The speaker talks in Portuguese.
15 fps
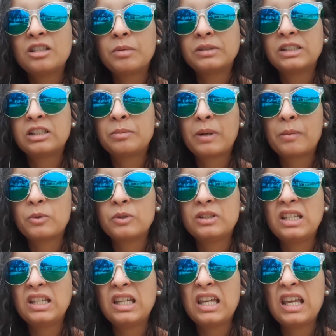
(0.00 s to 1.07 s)
de maneira para
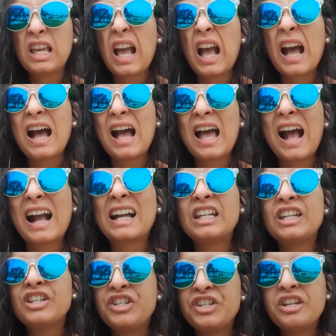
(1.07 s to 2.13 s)
poder
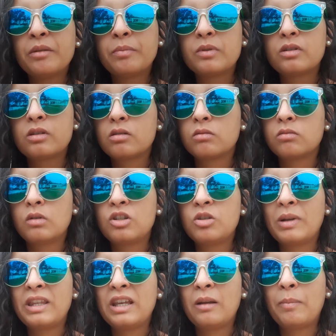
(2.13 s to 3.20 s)
agredir a pessoa, de
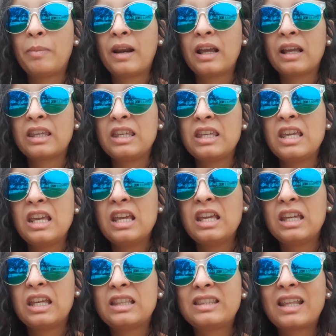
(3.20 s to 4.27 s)
maneira para que,
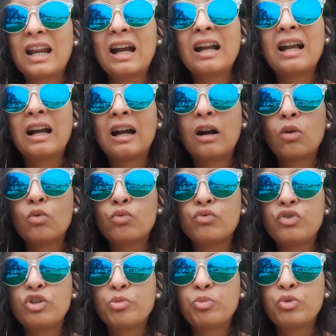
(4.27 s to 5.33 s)
que traga algum
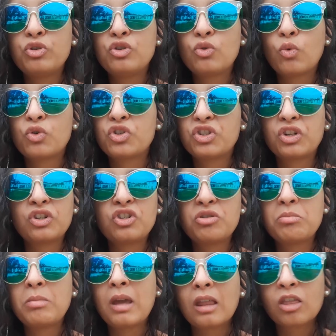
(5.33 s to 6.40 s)
tipo de
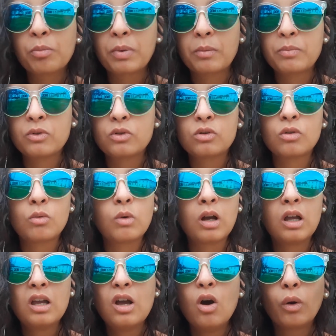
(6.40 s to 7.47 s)
constrangimento para a pessoa.
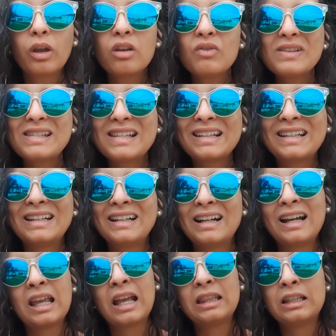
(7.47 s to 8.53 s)
O que, que você
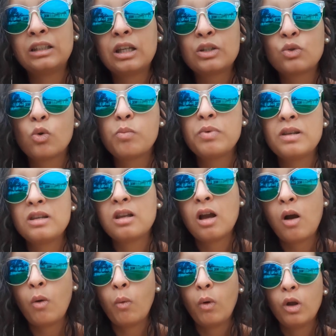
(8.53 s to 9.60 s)
ganha dando a sua
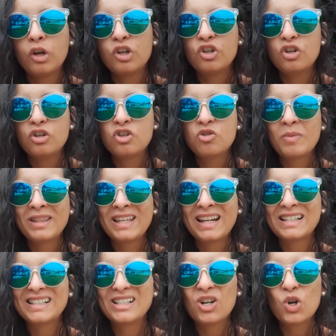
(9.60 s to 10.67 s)
opinião de maneira
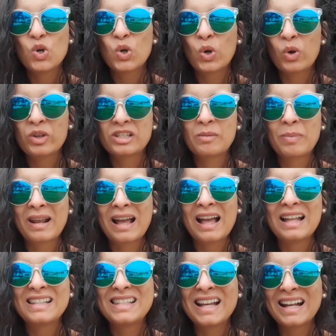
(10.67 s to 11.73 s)
rancorosa para
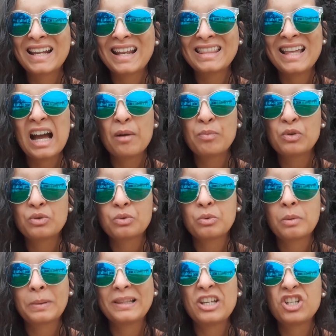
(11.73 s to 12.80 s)
desagradar a
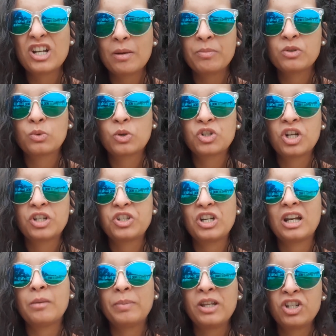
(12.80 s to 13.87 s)
pessoa, para deixar a pessoa
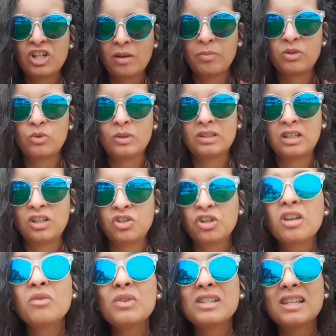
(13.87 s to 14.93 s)
chateada, para deixar a pessoa
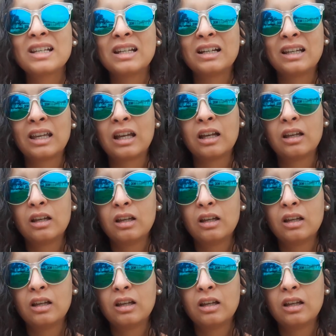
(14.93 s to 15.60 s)
triste? O que você ganha?